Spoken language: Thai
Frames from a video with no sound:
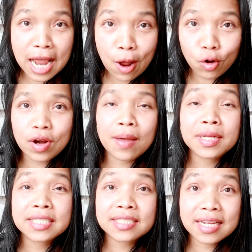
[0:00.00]
ดาวน์โหลดแอปพ
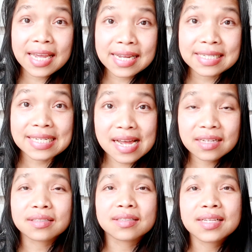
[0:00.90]
ลิเคชั
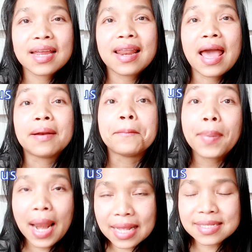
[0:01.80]
น Thailand
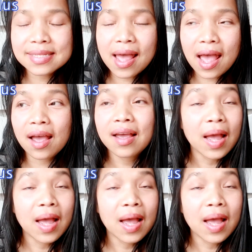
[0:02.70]
Plus นะคะ